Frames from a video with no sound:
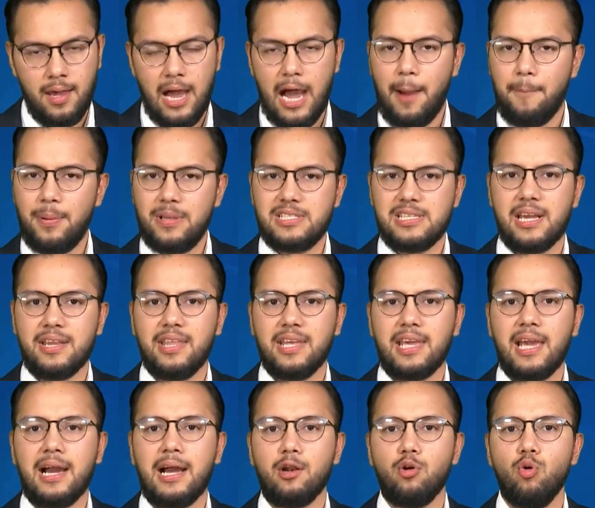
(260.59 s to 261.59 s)
A pesar de
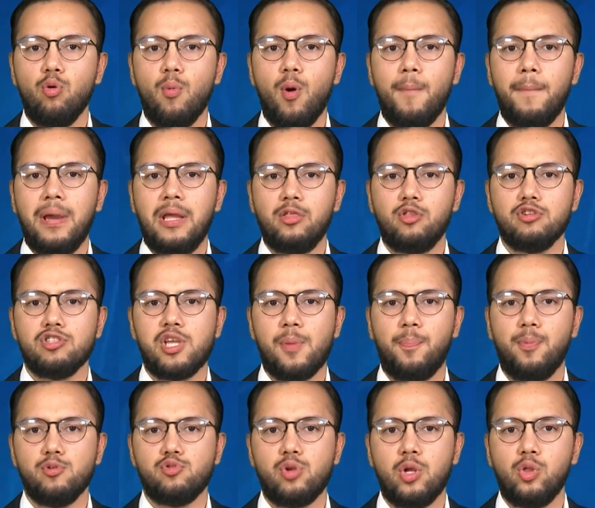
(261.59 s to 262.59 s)
que en algún momento se
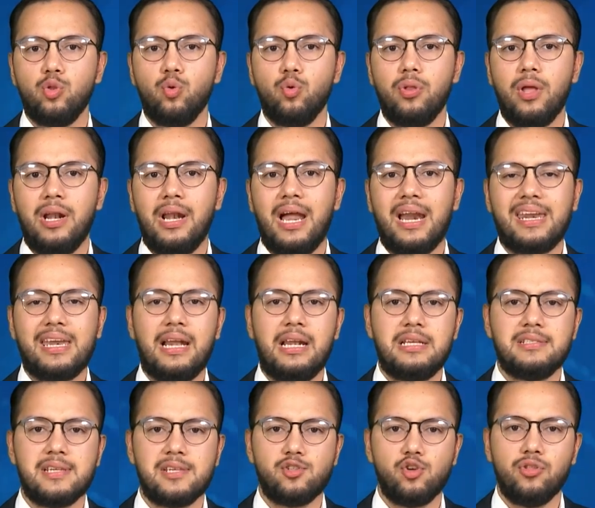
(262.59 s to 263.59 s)
puso en duda la
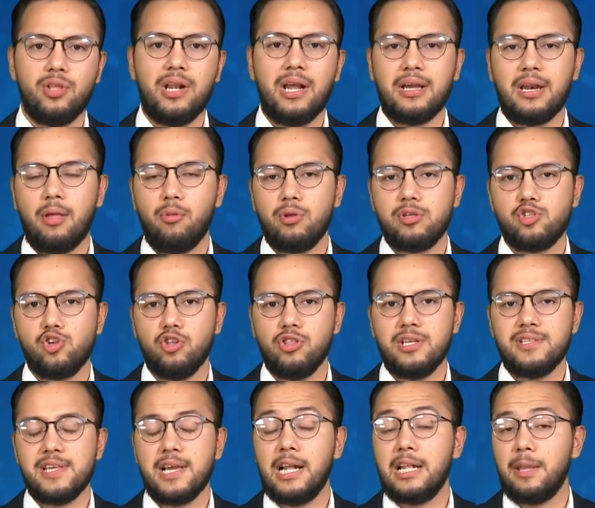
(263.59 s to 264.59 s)
realización de las
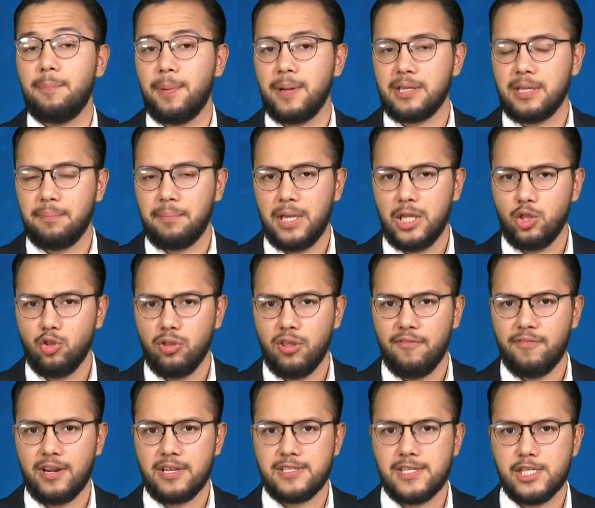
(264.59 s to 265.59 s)
graduaciones en el departamento de
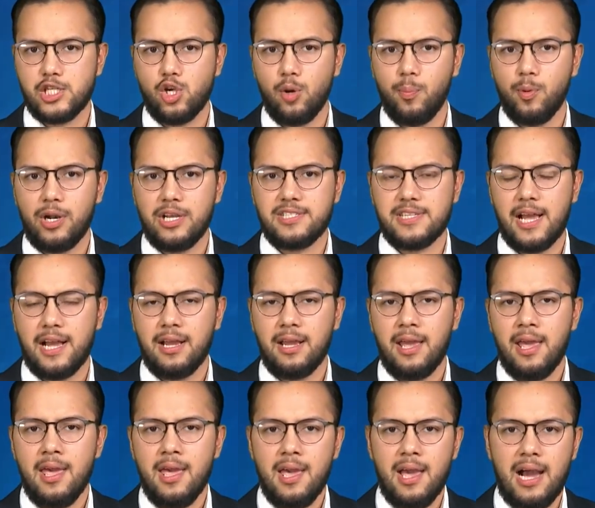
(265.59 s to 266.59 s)
Francisco Morazán,
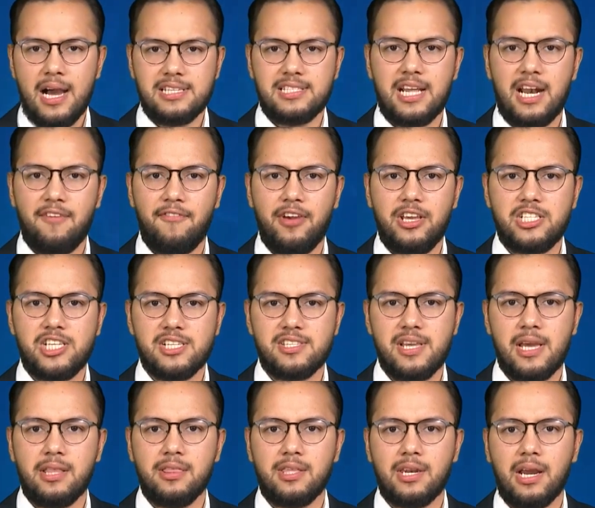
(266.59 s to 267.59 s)
hasta la fecha
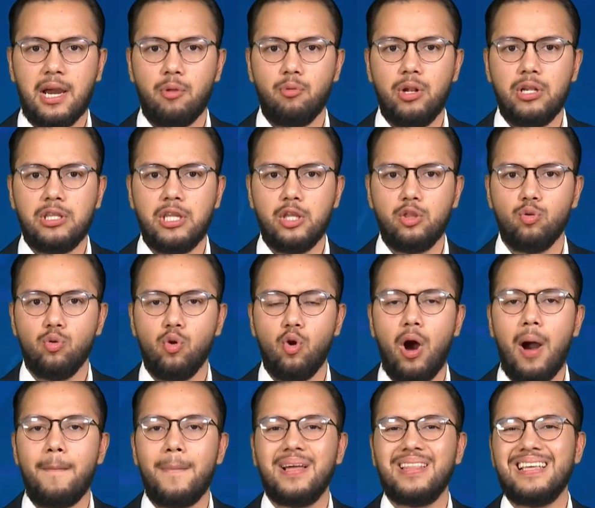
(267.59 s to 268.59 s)
se ha entregado el título
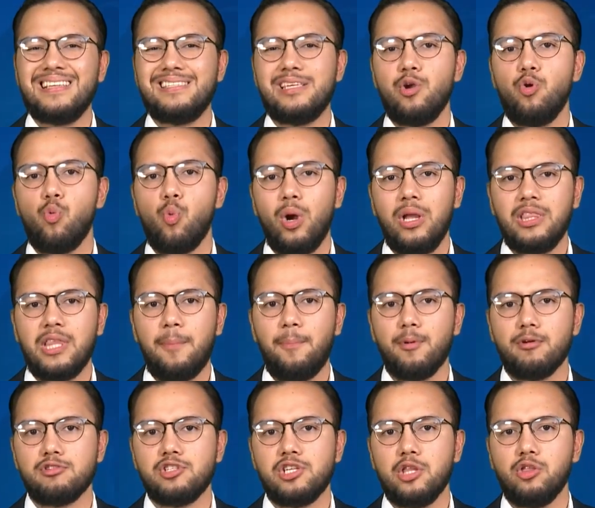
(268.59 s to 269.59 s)
a más del
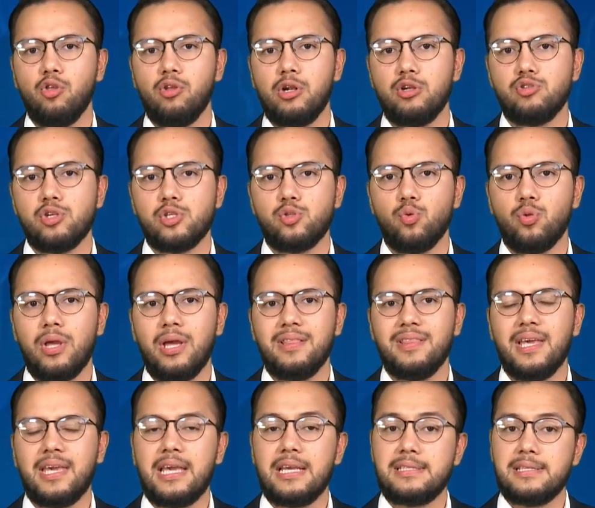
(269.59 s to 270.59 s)
50% de los
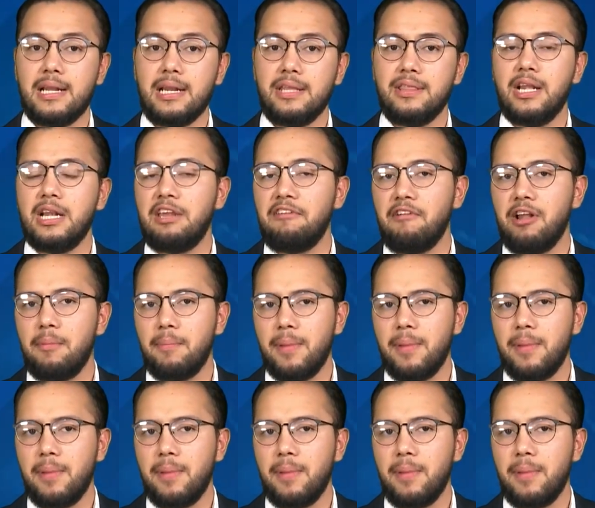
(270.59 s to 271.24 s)
estudiantes que salen del nivel